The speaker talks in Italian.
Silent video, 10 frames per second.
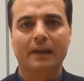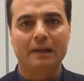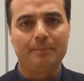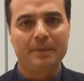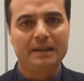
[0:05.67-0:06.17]

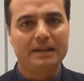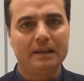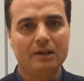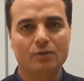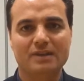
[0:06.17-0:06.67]
Il
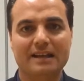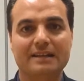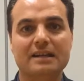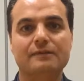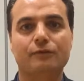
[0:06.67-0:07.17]
PD lo sta
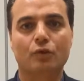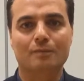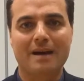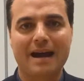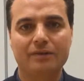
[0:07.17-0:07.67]

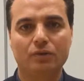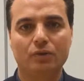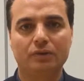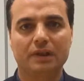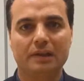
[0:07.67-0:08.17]

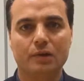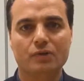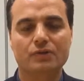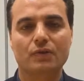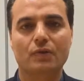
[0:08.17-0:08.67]
trasformando nel
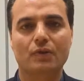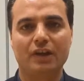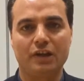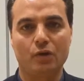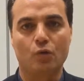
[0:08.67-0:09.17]
nostro
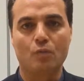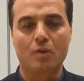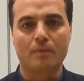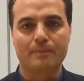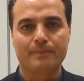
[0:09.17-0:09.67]

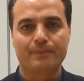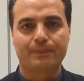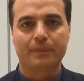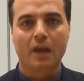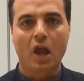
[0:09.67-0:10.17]
incubo.
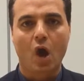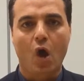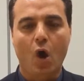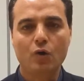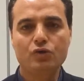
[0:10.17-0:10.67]

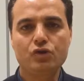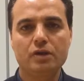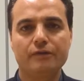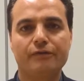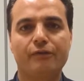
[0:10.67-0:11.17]

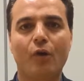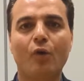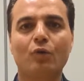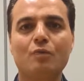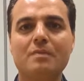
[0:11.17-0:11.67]
Oggi
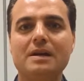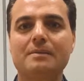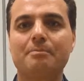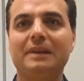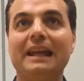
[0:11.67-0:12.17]
Forum
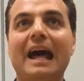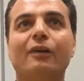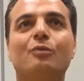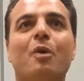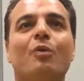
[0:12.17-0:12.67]

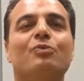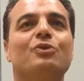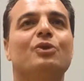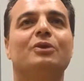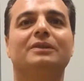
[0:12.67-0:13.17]
Milano
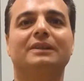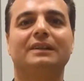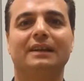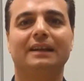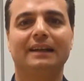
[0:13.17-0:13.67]
Mondo.
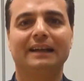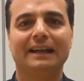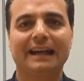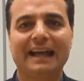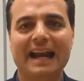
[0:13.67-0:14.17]

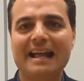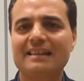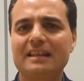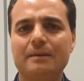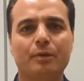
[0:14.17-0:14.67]

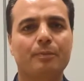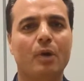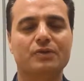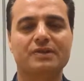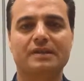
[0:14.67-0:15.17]
Grandi
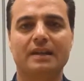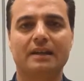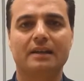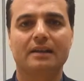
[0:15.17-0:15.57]
proposte.